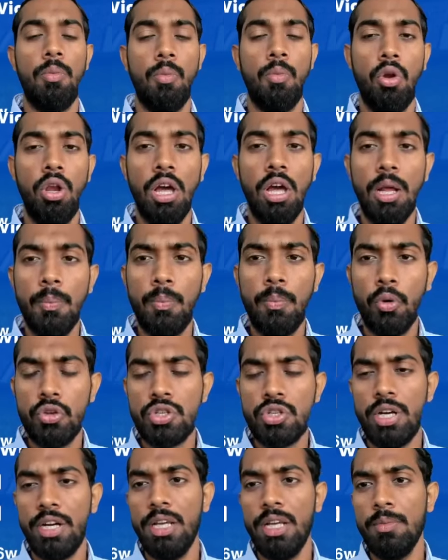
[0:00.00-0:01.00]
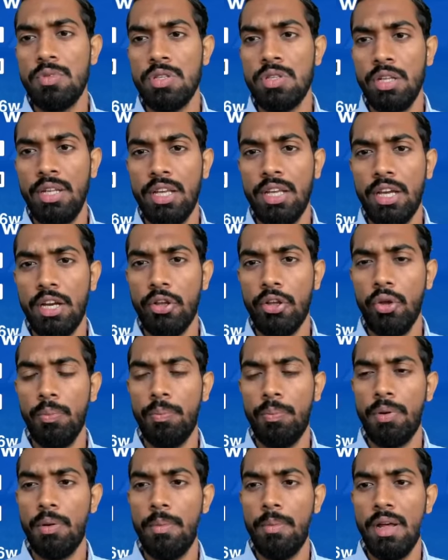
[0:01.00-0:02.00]
मुल्लानपुर स्टेडियम चंडीगढ़ के
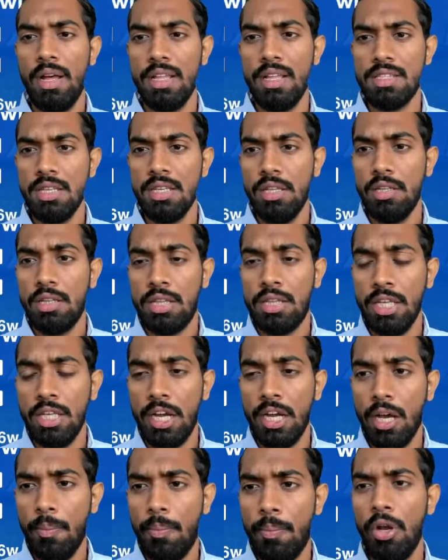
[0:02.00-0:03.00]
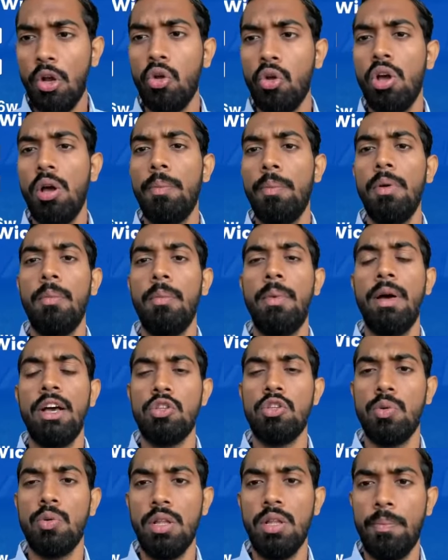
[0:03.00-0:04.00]
ऊपर मैच है तेरह अप्रैल को यहाँ पे
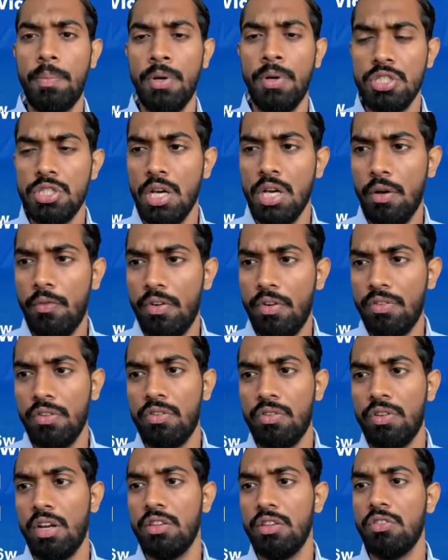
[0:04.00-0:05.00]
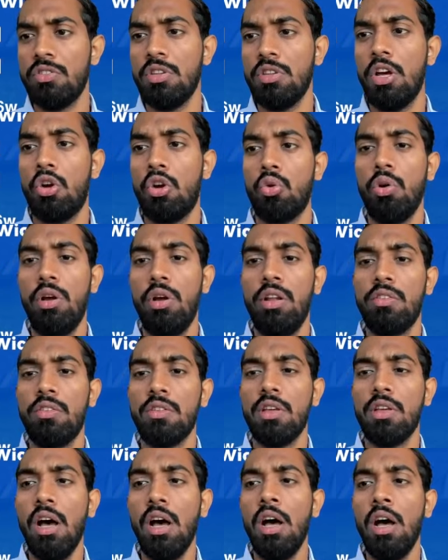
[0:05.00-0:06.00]
मैच हुआ था पंजाब वर्सेज राजस्थान रॉयल्स
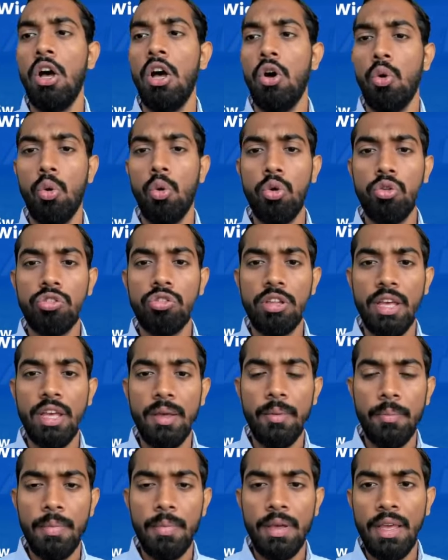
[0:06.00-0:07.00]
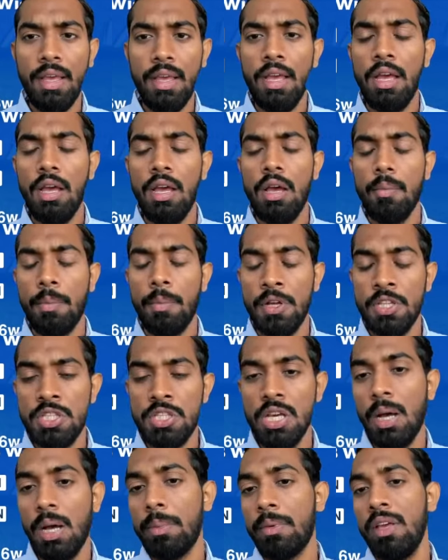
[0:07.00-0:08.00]
का उस गेम में
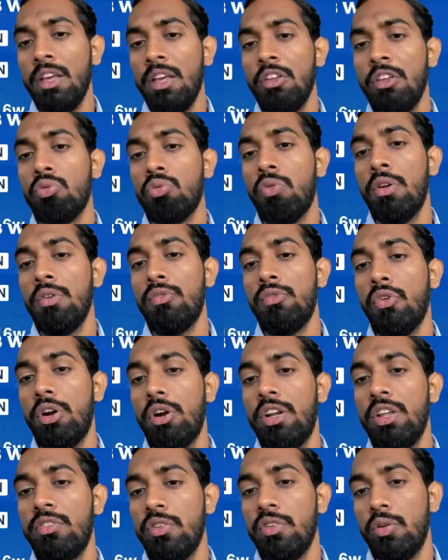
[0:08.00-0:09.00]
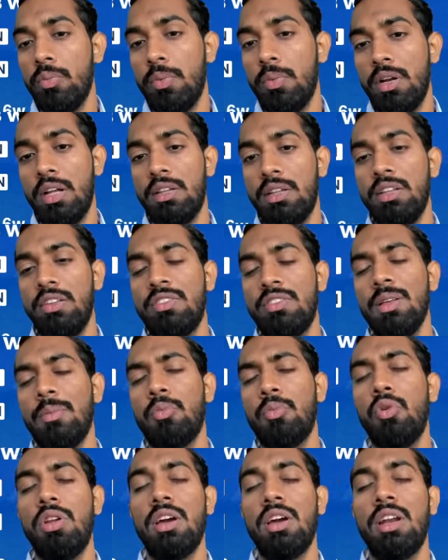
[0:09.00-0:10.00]
पंजाब किंग्स 147 बनाती है
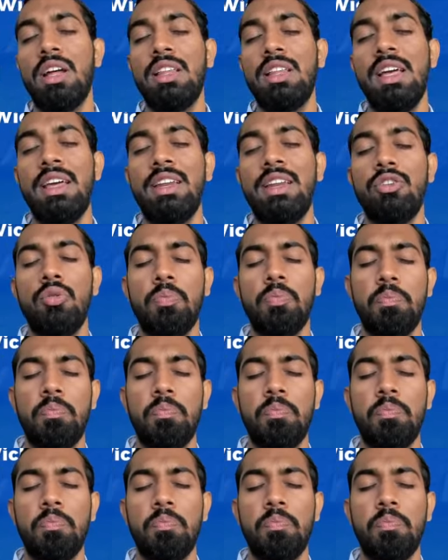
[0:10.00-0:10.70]
सबको लग रहा था यार ये तो